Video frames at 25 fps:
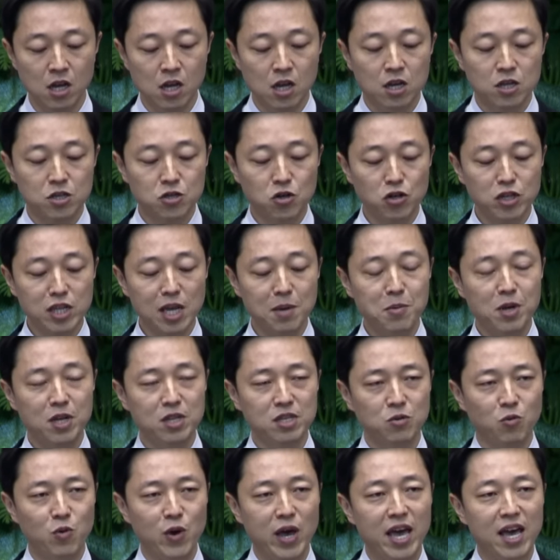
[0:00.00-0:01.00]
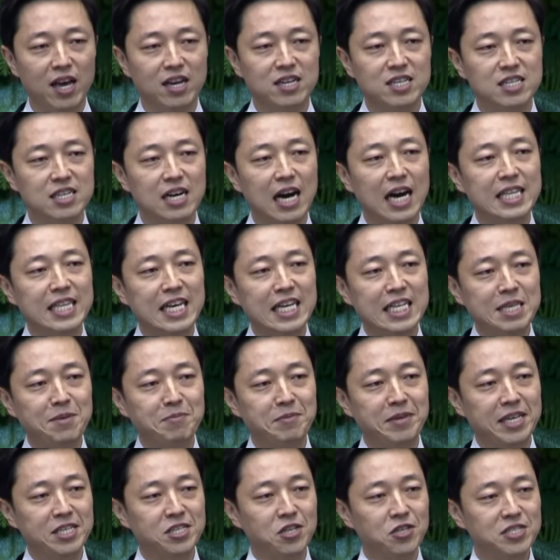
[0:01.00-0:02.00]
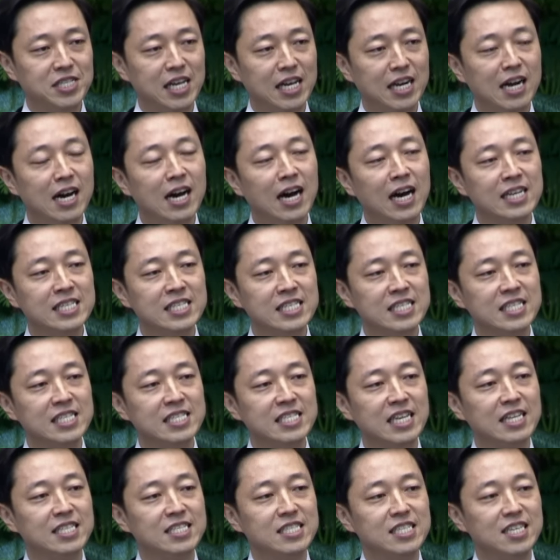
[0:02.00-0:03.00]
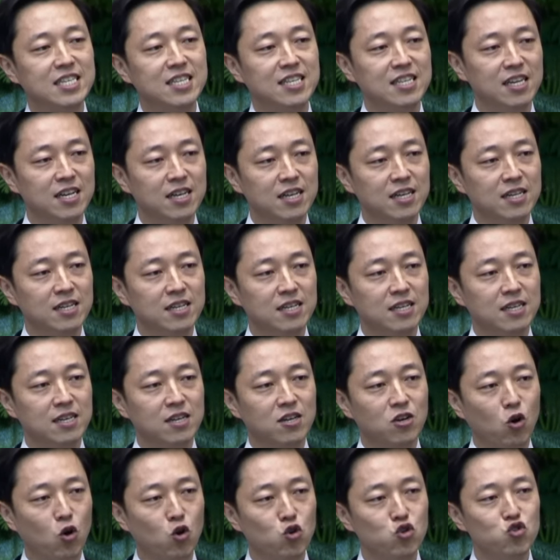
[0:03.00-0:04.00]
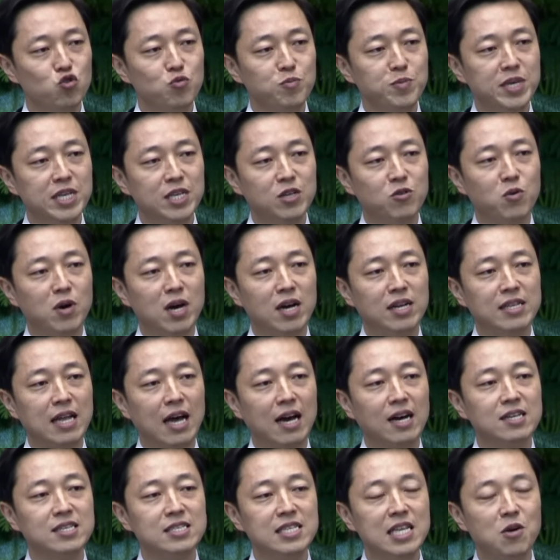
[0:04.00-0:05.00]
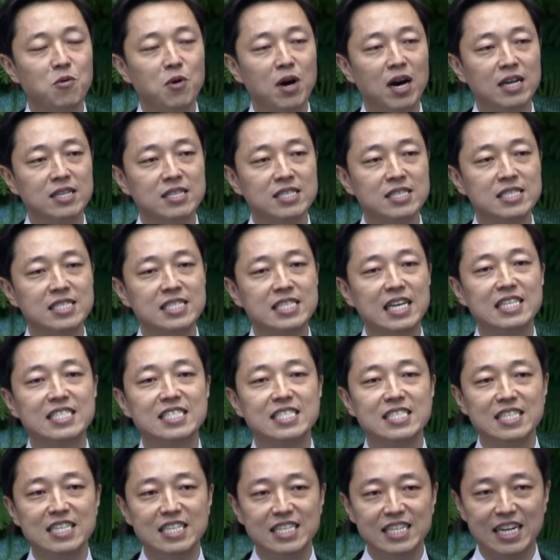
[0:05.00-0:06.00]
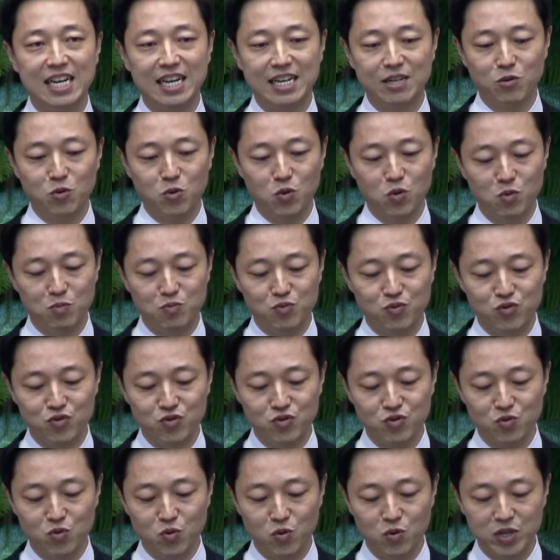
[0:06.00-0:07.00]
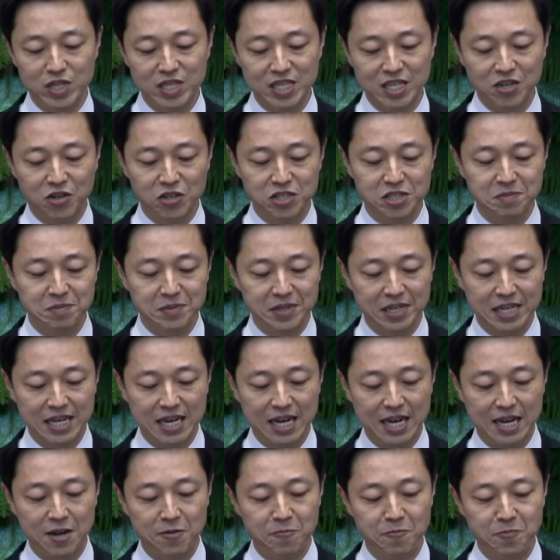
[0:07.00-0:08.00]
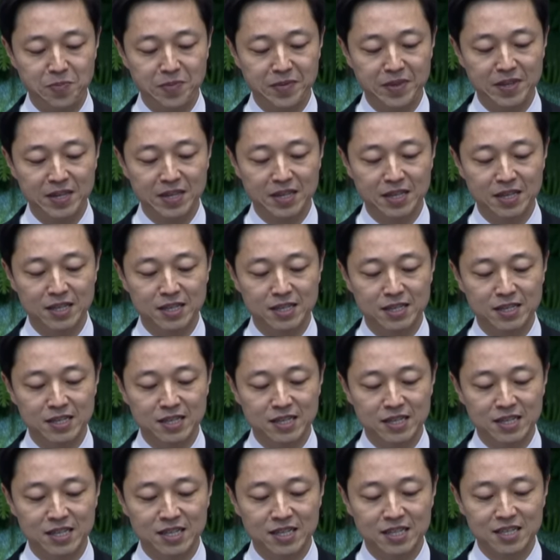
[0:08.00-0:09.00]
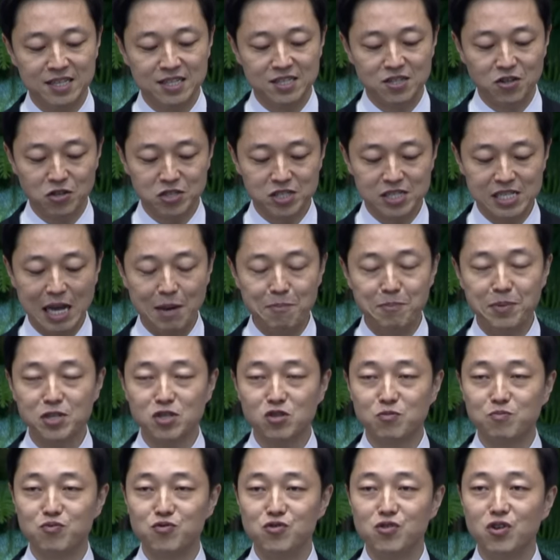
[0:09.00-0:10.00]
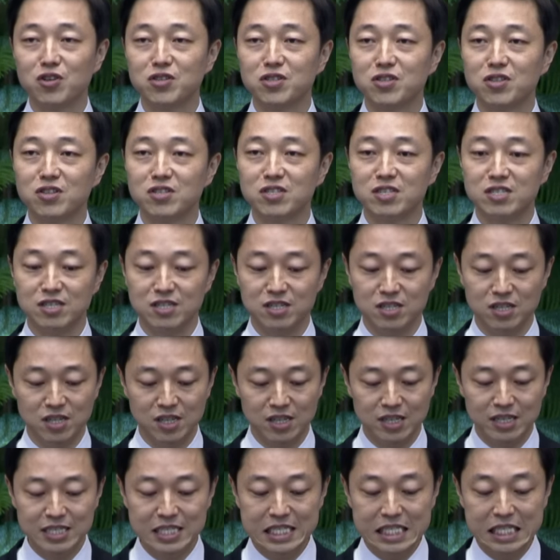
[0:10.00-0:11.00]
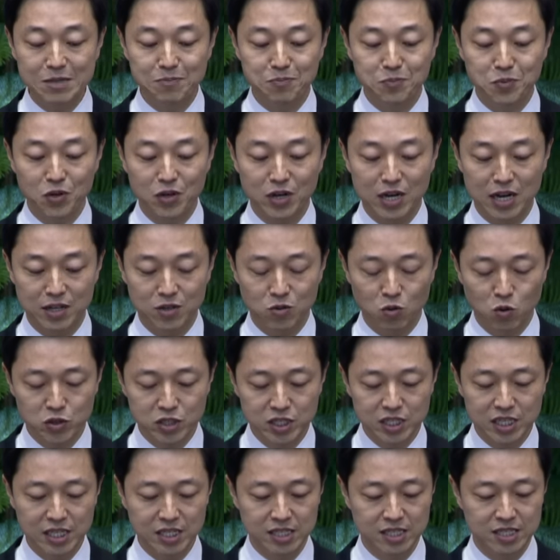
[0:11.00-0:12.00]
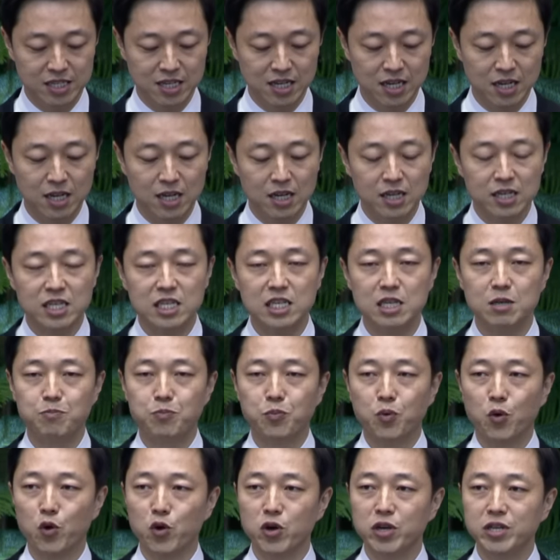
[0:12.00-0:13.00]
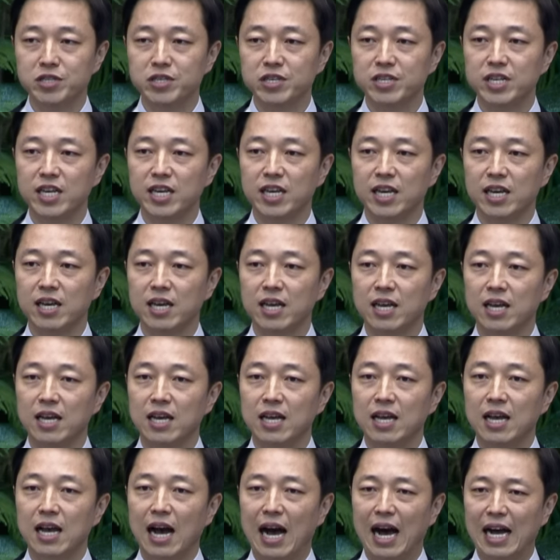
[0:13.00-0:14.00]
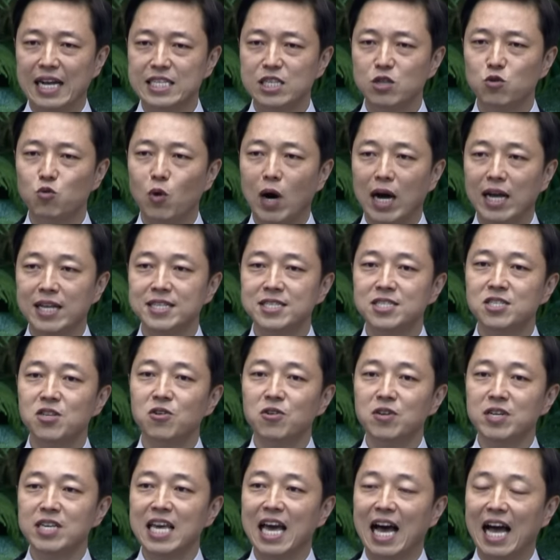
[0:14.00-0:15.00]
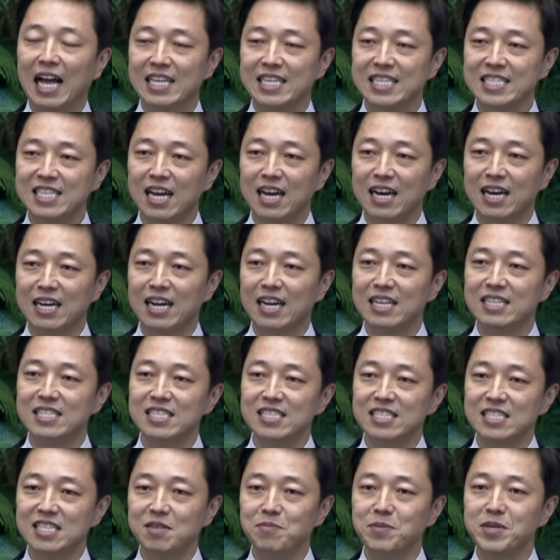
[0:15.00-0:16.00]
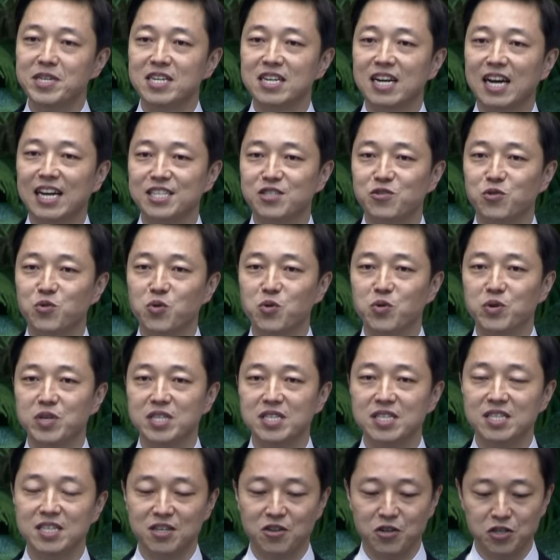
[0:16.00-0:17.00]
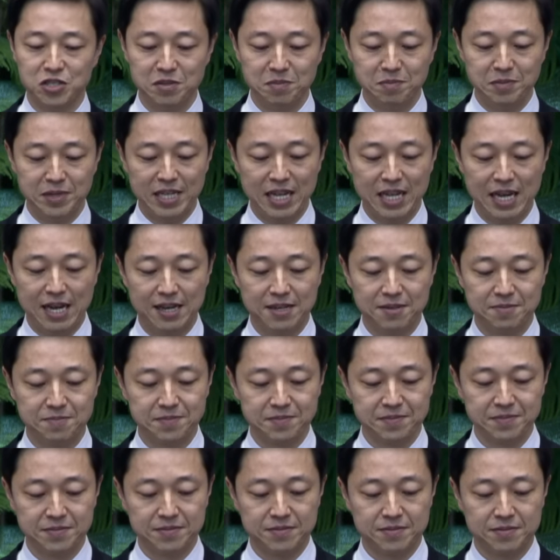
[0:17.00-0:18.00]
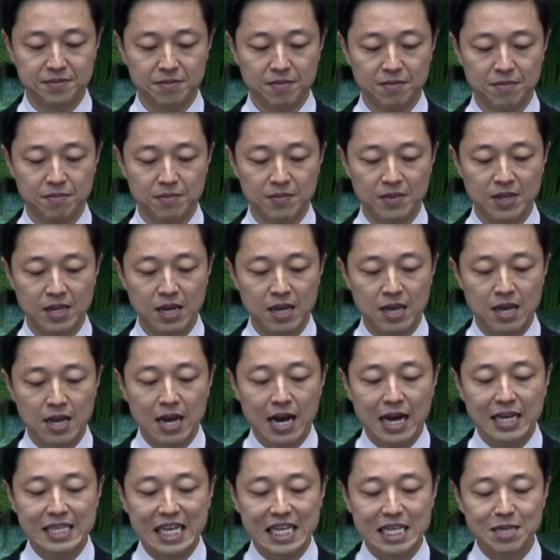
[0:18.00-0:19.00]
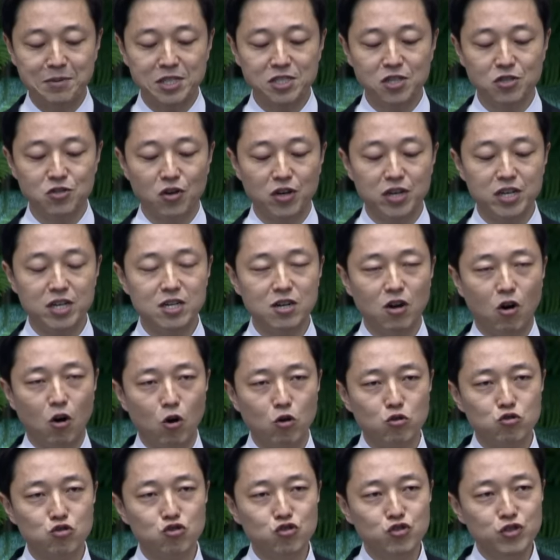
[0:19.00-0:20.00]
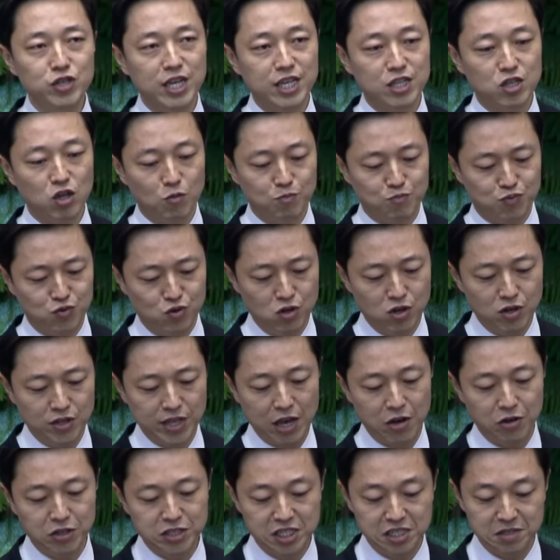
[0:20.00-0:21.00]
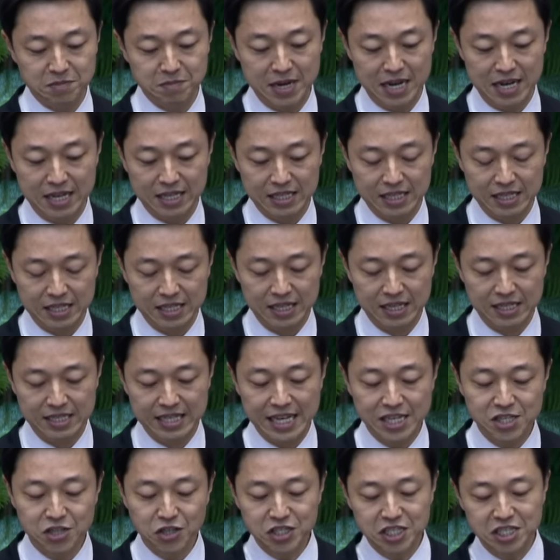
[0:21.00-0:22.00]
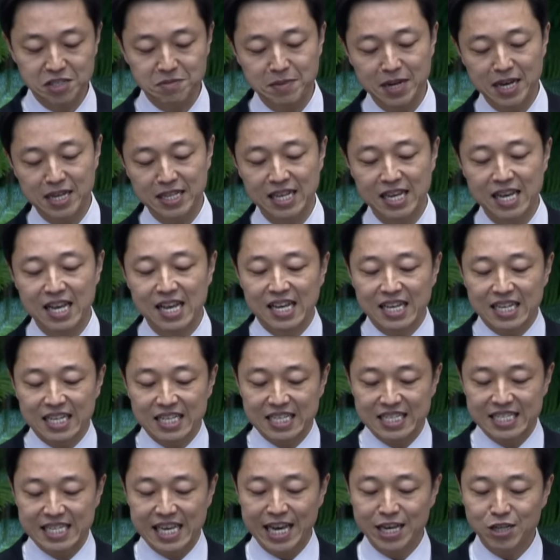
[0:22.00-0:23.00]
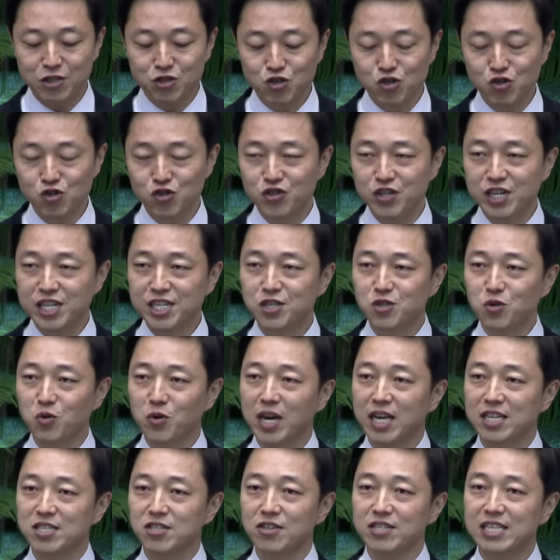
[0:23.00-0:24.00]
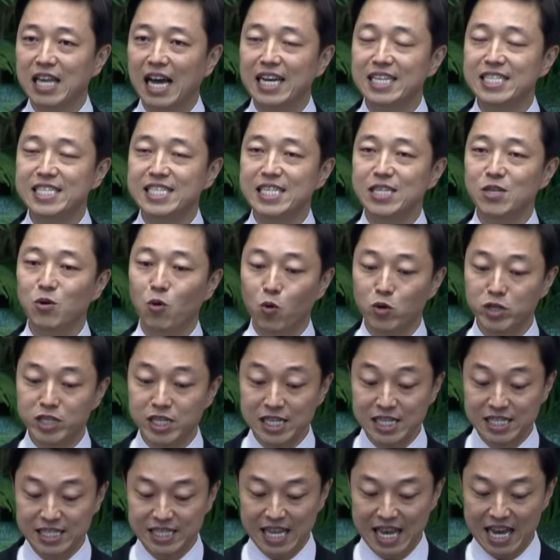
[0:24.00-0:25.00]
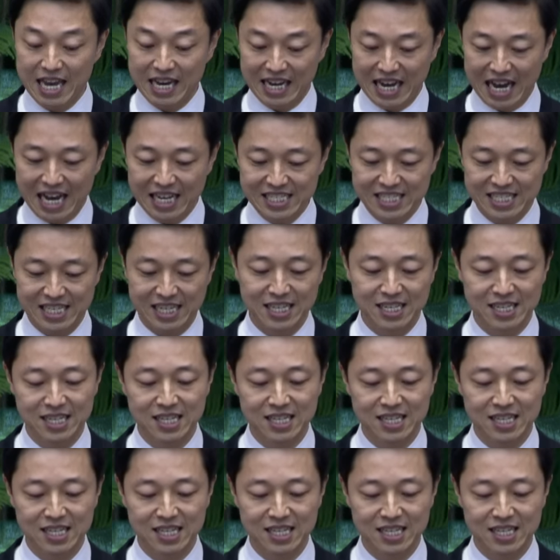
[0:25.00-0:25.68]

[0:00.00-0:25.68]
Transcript: 그렇다면 왜 그 하나님께서 사랑하시는 자들을 거류민과 나그네와 같은 자들이라고 부르고 있는 것입니까? 그것은 앞에서 불렀던 그 특별한 호칭들, 그 표현들이 아직 완성이 아니다라는 의미를 가지고 있는 것입니다. 하나님께서 너희를 어두운 데서 불러내었지만 내셨지만 예수 그리스도께서 다시 오실 때까지